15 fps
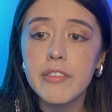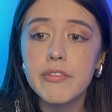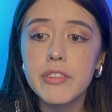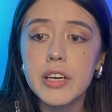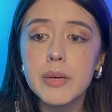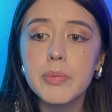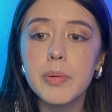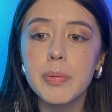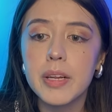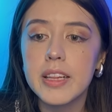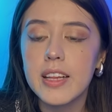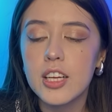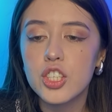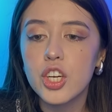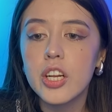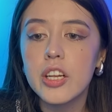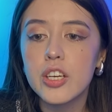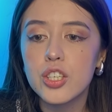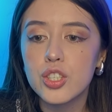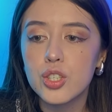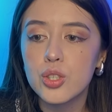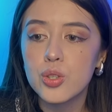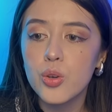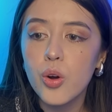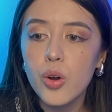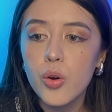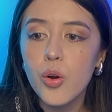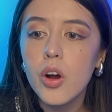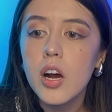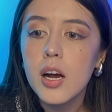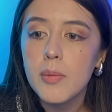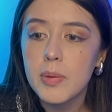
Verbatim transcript: вы бы предложили режиссеру,